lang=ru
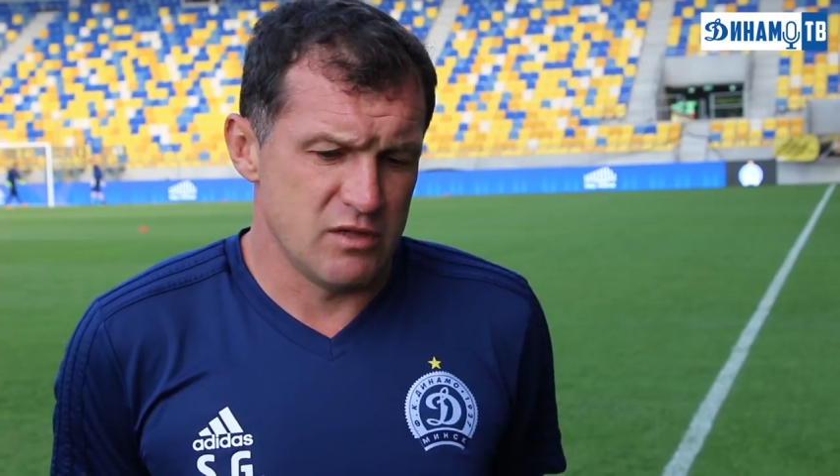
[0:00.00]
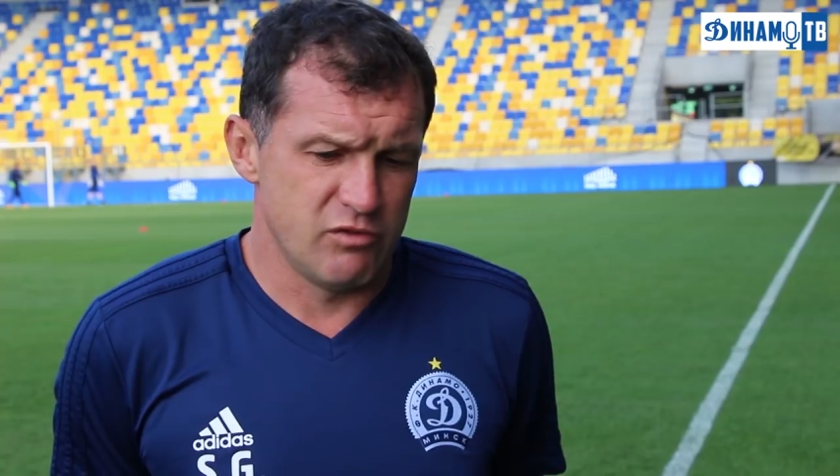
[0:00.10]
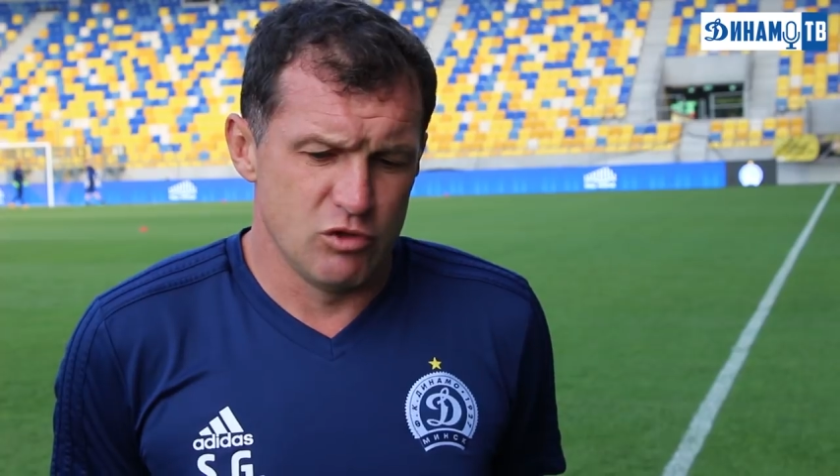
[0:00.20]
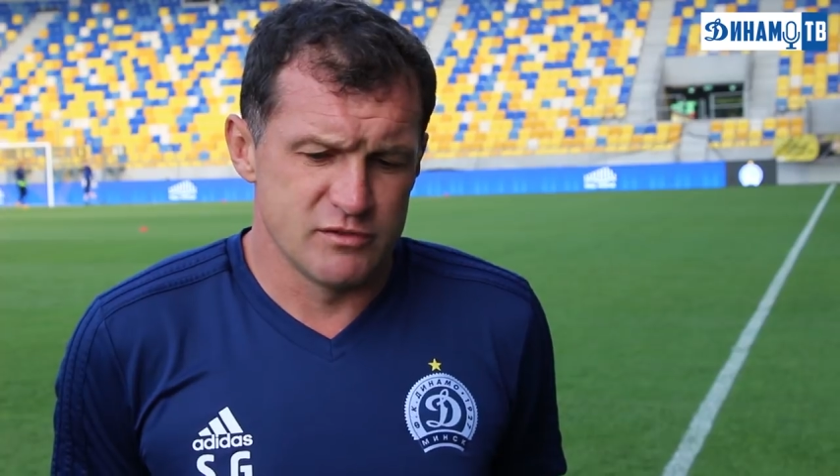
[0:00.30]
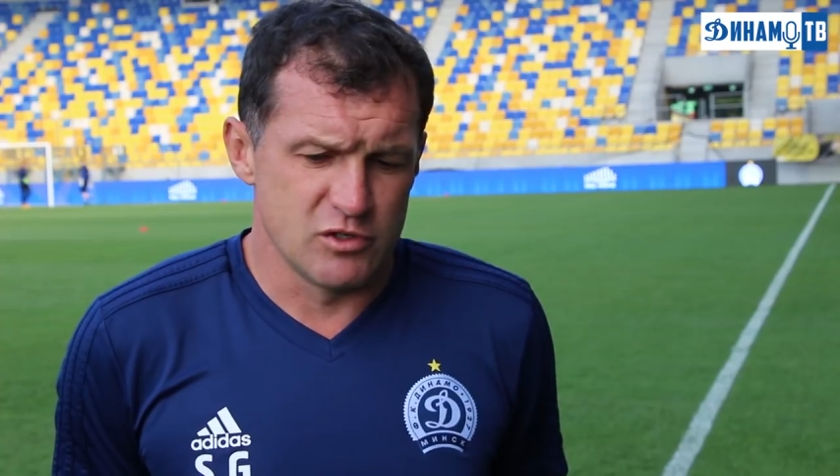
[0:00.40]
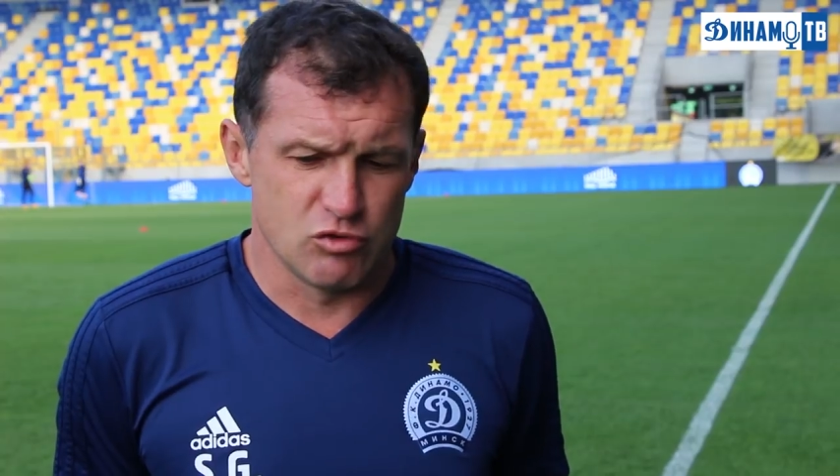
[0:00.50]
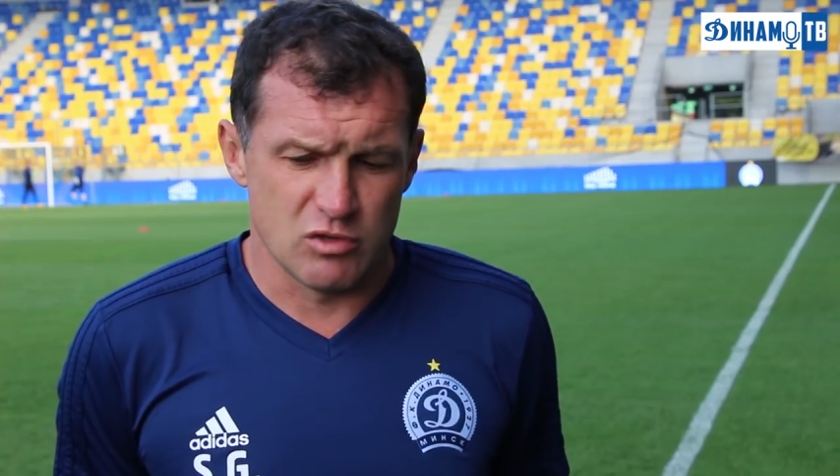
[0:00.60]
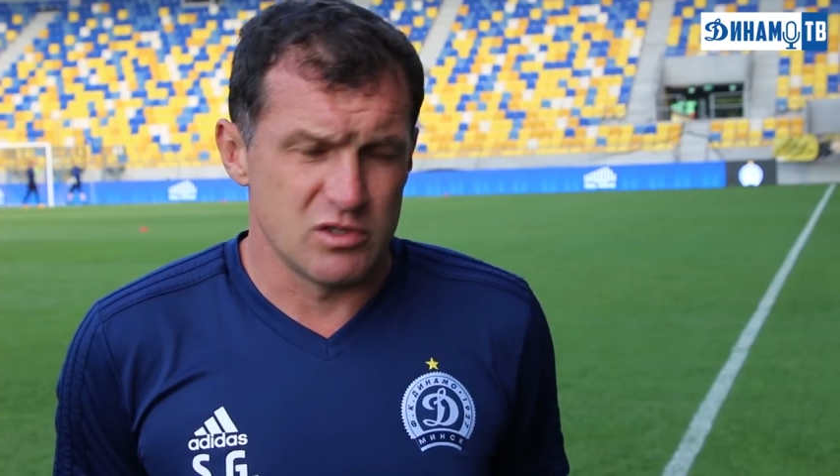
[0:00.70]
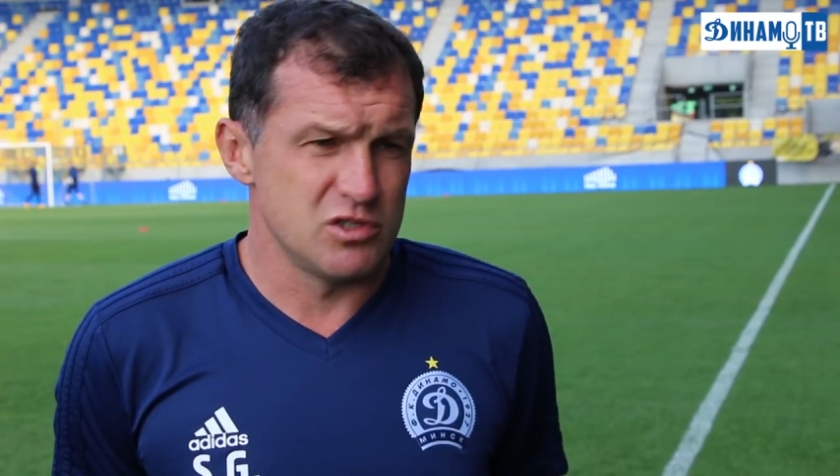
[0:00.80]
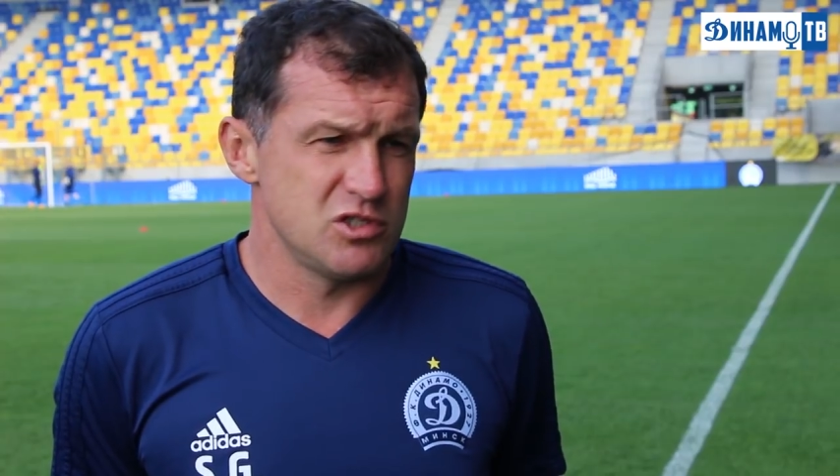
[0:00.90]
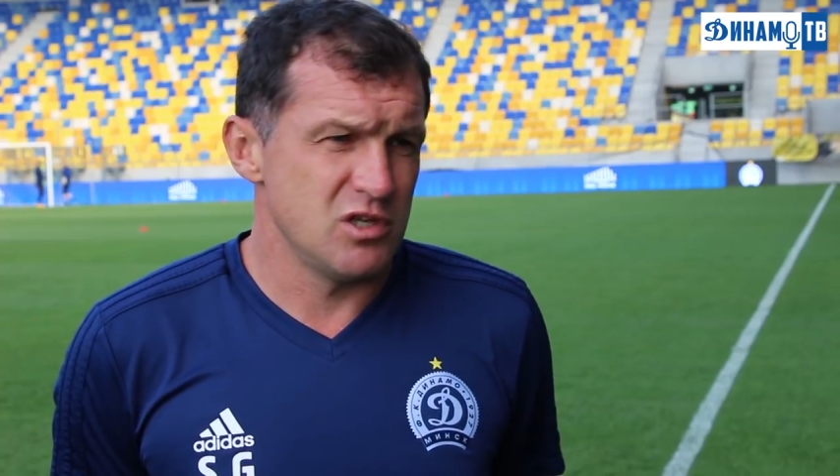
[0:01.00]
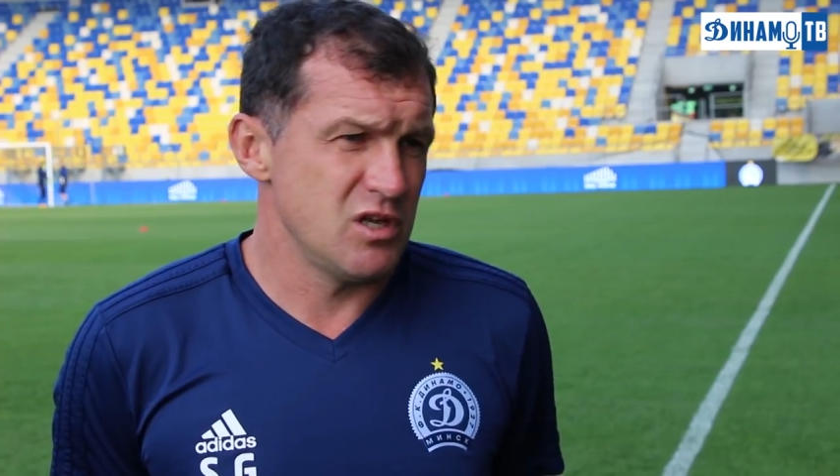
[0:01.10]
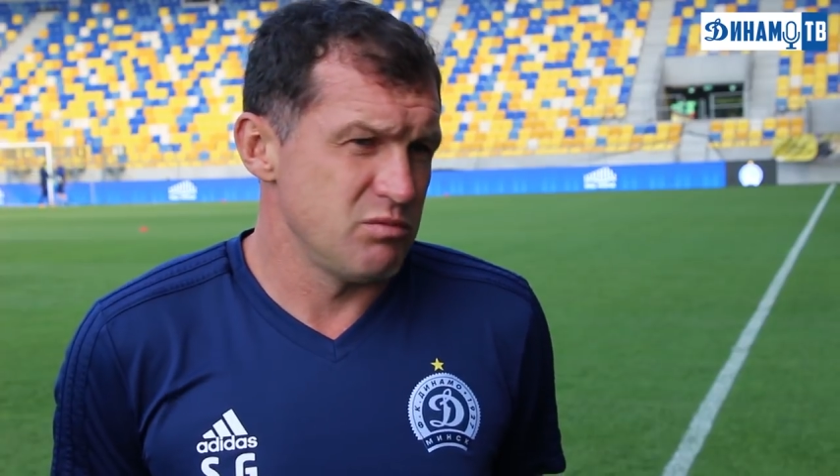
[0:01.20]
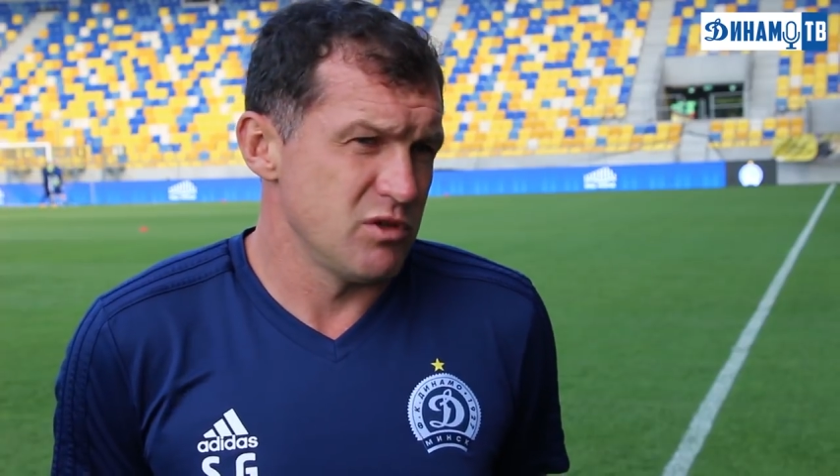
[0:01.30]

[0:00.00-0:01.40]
Новоловский только начинает,